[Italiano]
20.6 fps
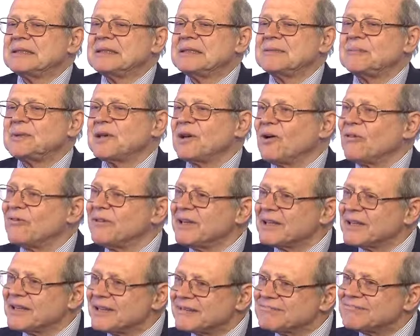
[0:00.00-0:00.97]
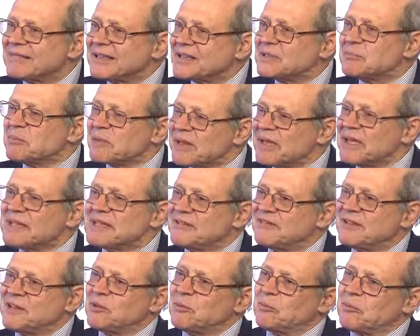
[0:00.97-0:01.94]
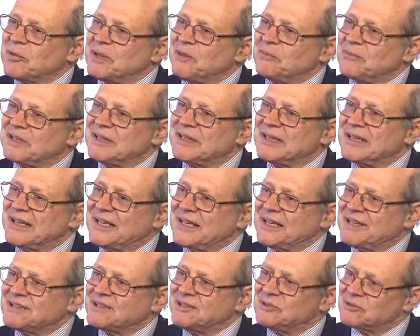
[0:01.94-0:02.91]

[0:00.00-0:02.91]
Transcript: eh, però vedi, le esperienze vanno prima della legge,